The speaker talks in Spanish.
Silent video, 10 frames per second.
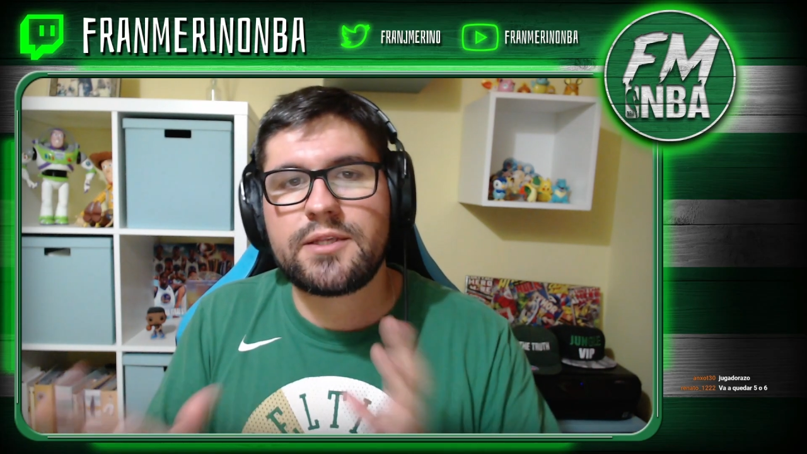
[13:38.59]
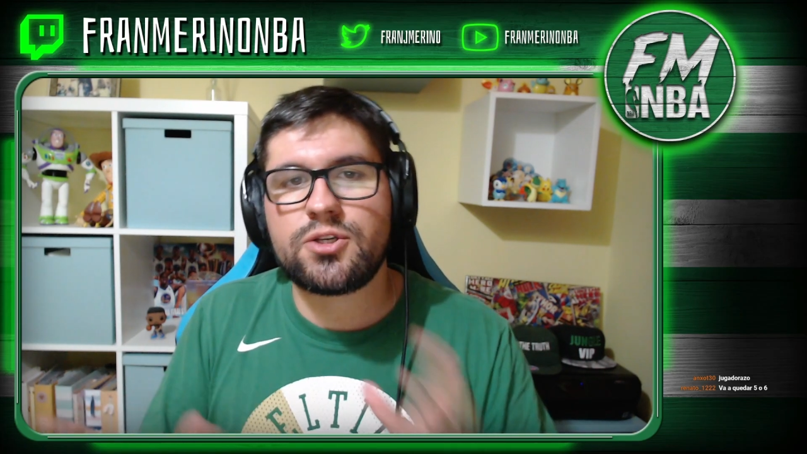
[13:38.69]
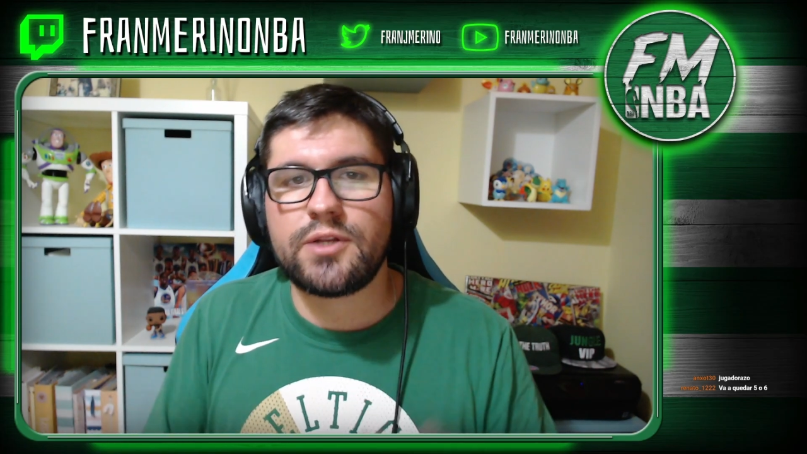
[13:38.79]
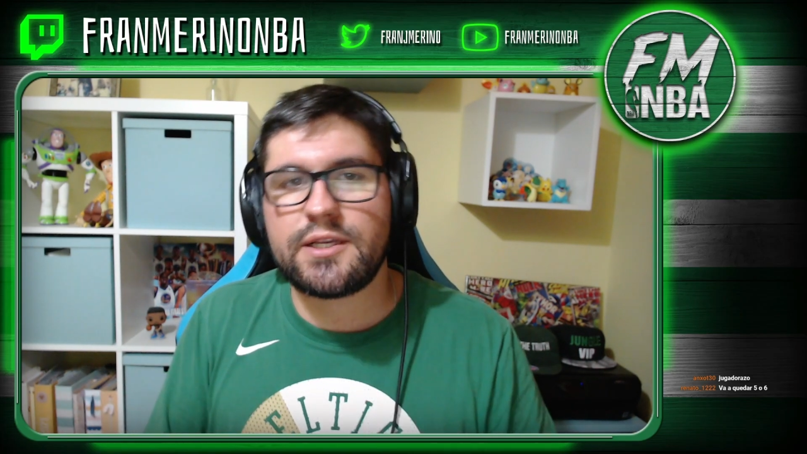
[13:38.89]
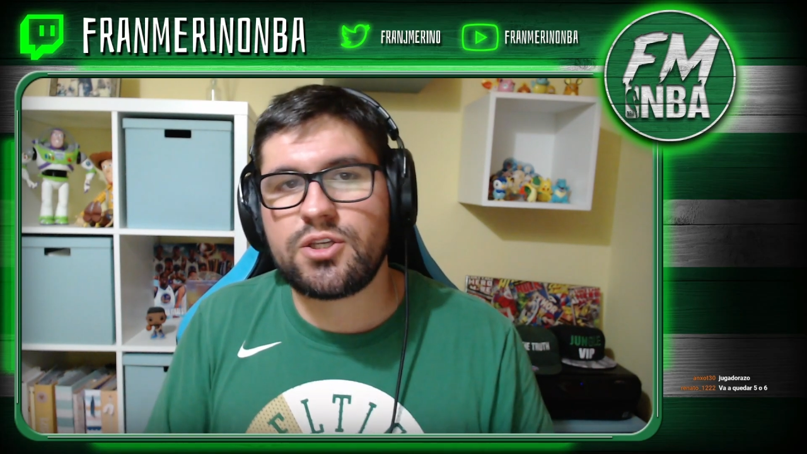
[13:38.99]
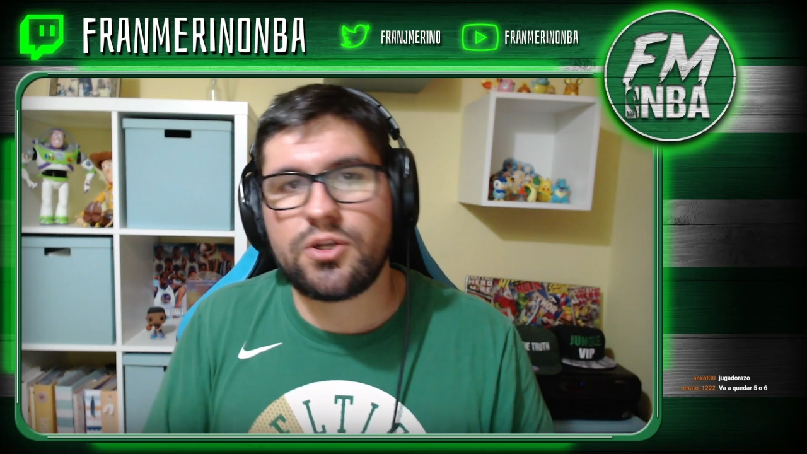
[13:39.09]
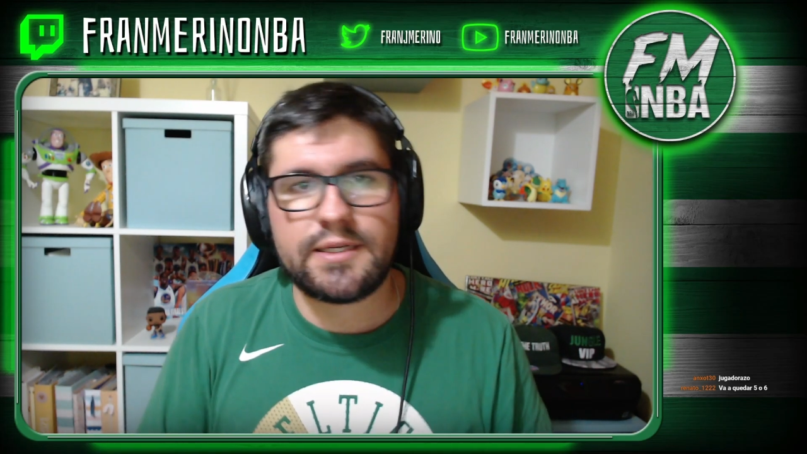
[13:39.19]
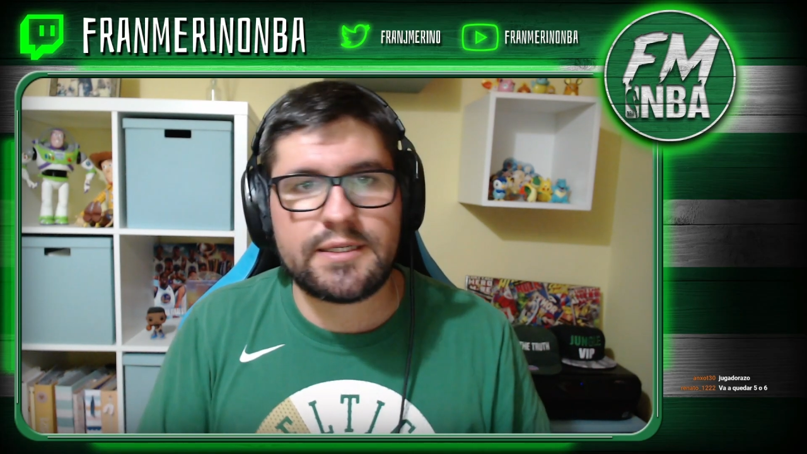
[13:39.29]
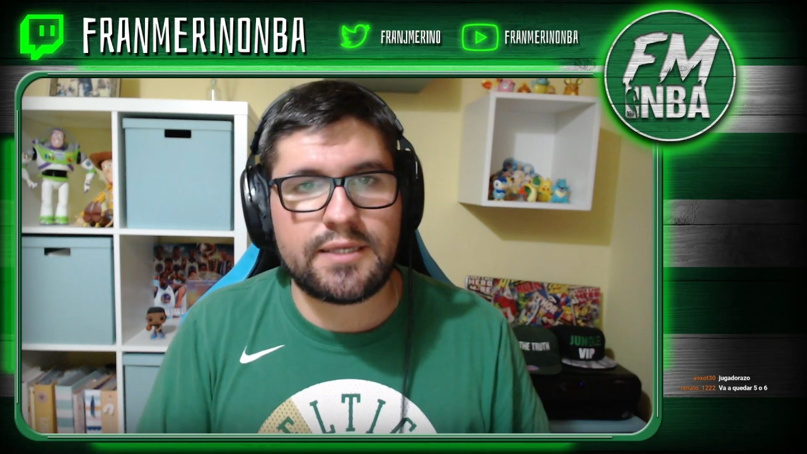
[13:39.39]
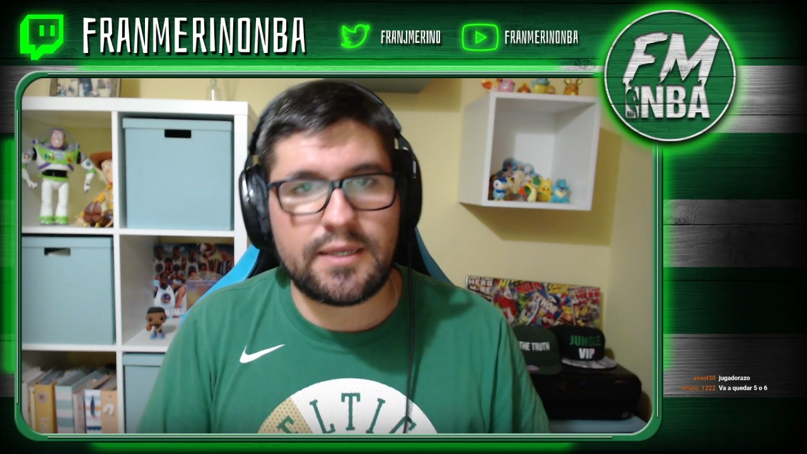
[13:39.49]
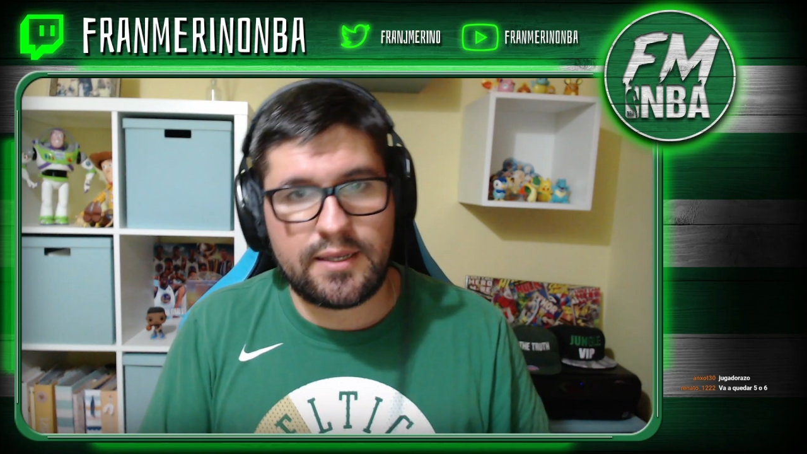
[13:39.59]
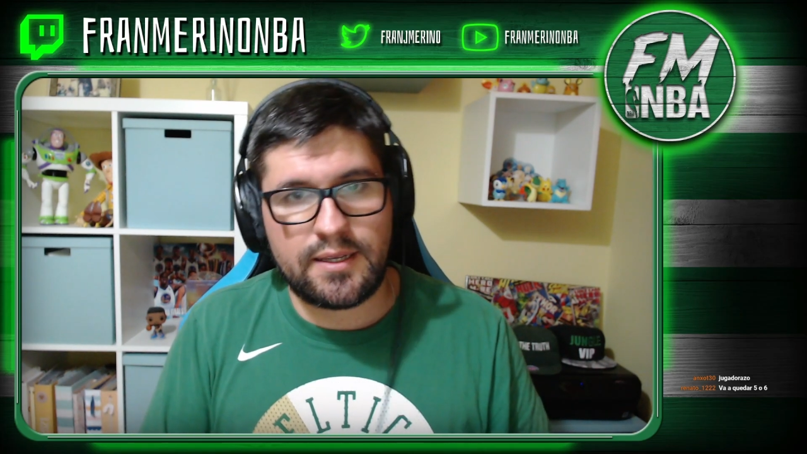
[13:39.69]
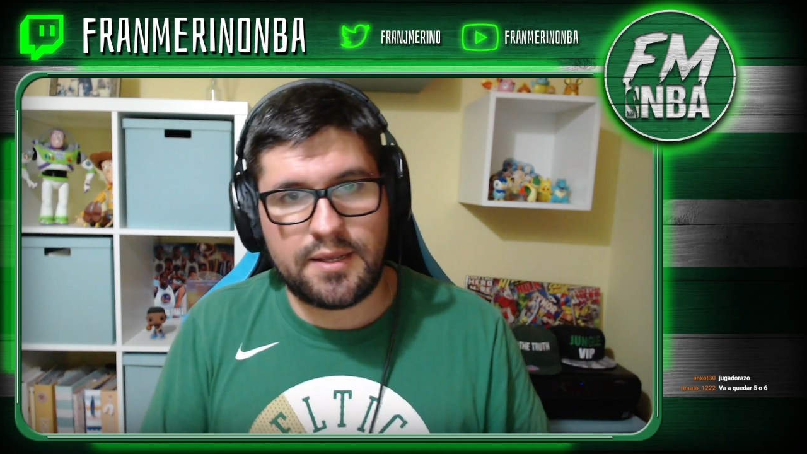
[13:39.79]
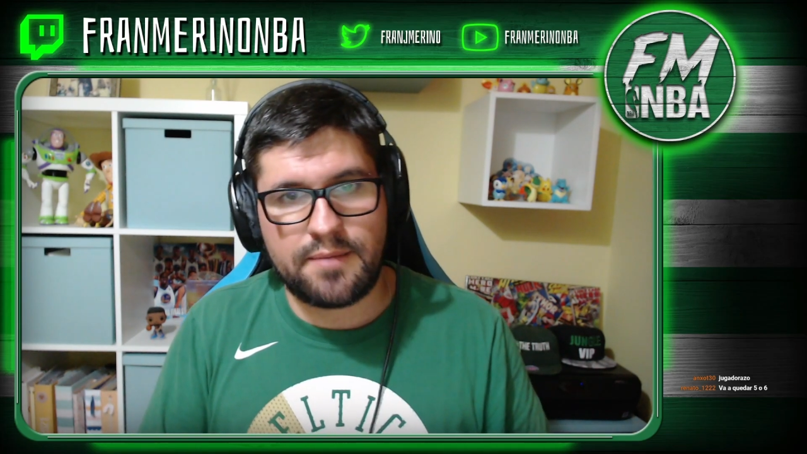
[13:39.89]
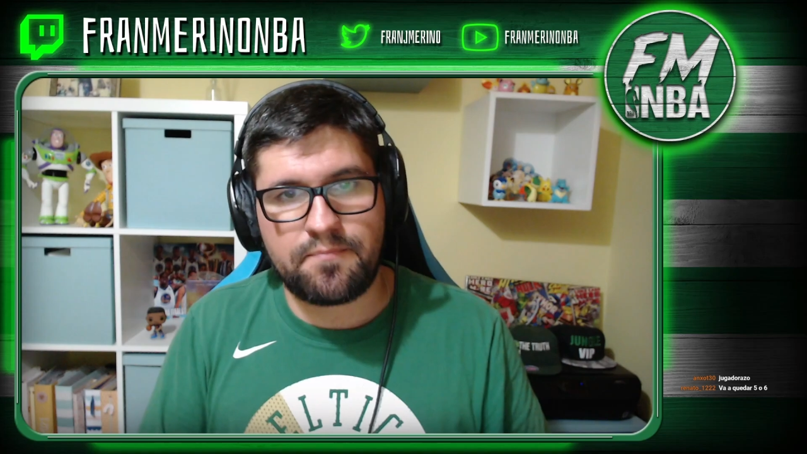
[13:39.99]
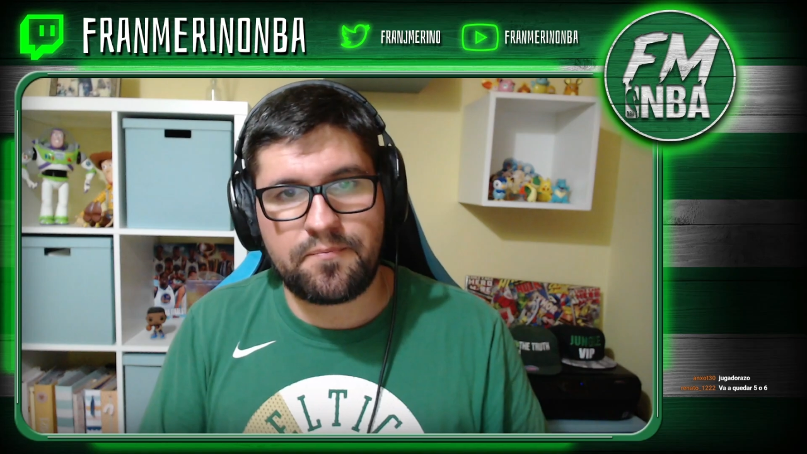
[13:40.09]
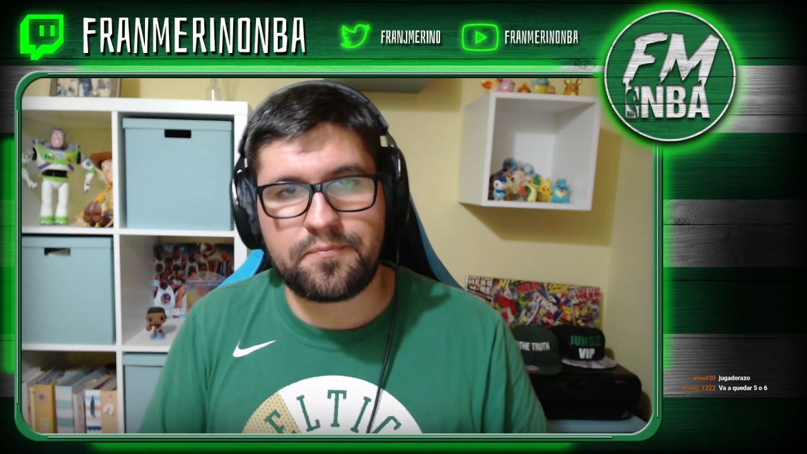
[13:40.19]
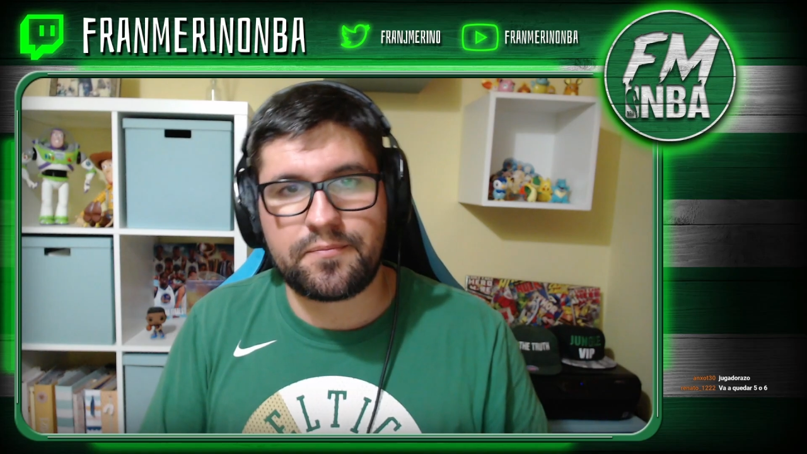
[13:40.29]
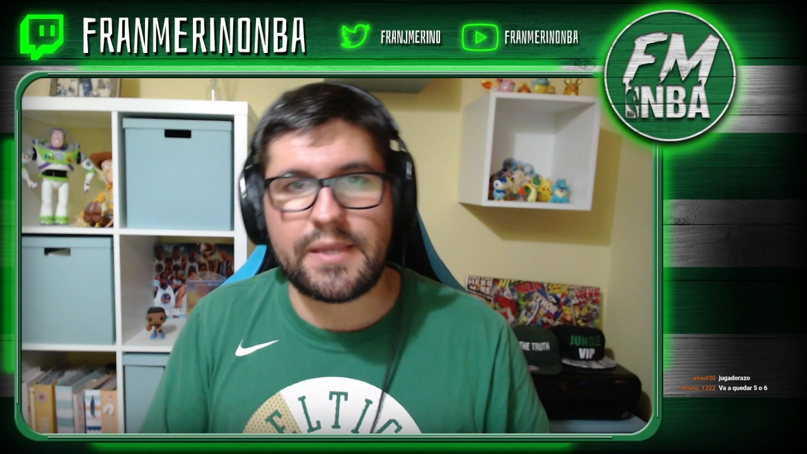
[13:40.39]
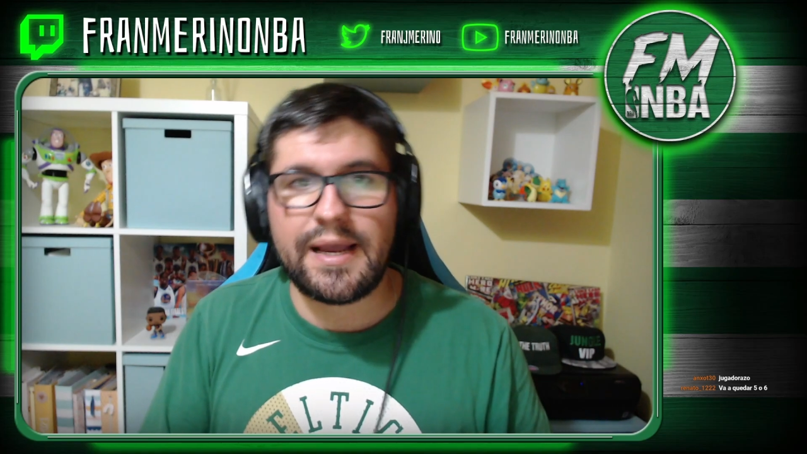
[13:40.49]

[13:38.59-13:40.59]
desconexiones eh,